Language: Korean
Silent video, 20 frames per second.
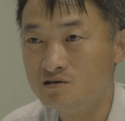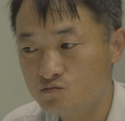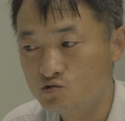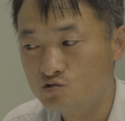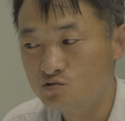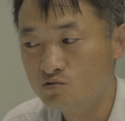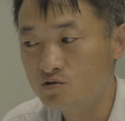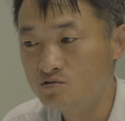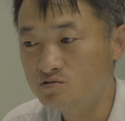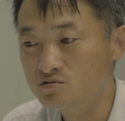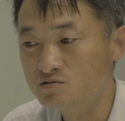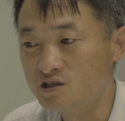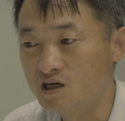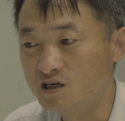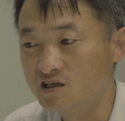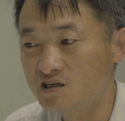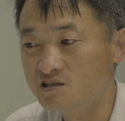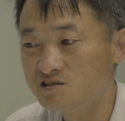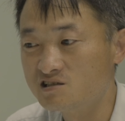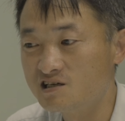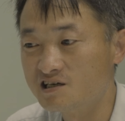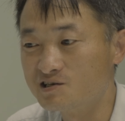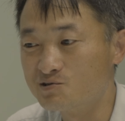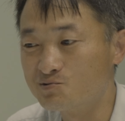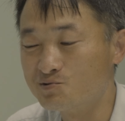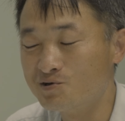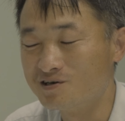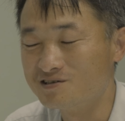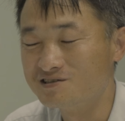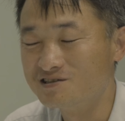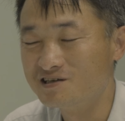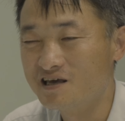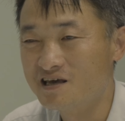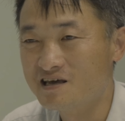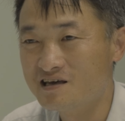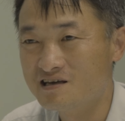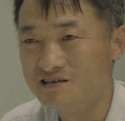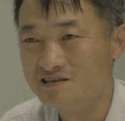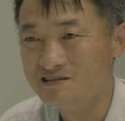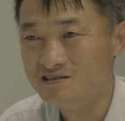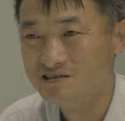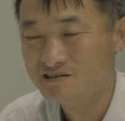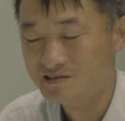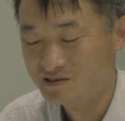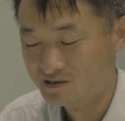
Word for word: 그거는 자기네들 얘기고요. 그게